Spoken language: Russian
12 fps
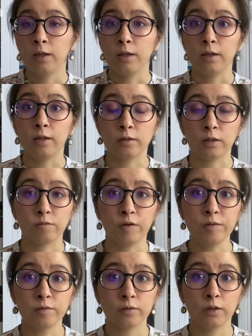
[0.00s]
И,
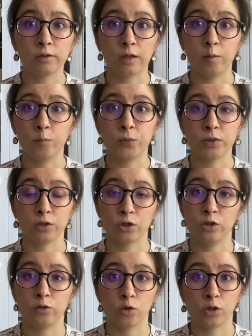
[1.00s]
соответственно, там
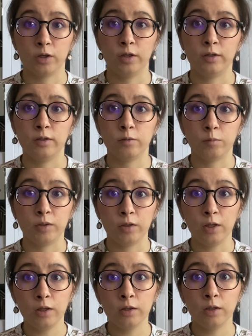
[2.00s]
произошли тоже какие-то
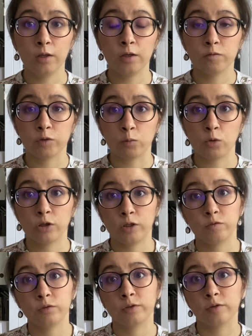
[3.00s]
изменения, и в том
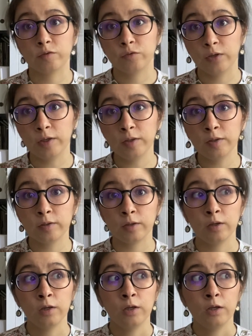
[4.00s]
числе в интерфейсе.
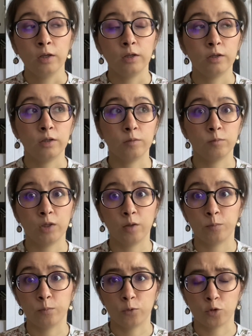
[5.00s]
И
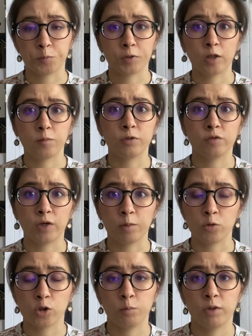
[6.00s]
мне еще понадобилось
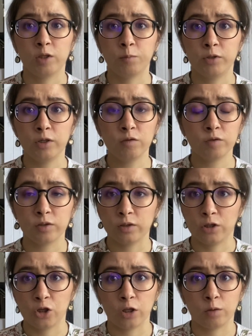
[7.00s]
время, чтобы адаптироваться и
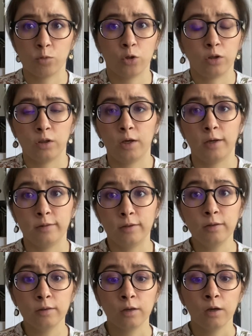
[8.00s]
начать там что-то
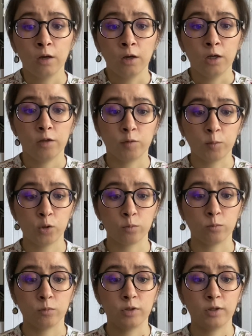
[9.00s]
находить. И, в
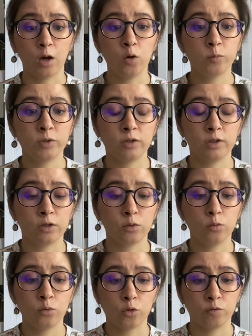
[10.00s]
общем, я убила на это
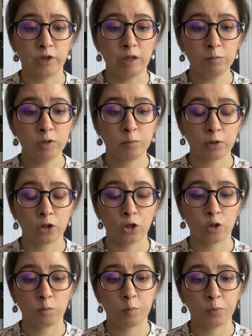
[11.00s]
кучу времени, прежде
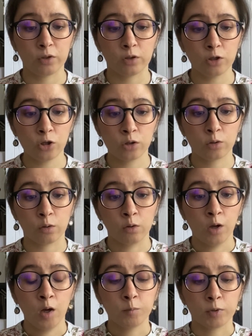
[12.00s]
чем я поняла, что,
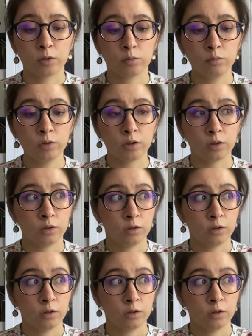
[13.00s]
по сути,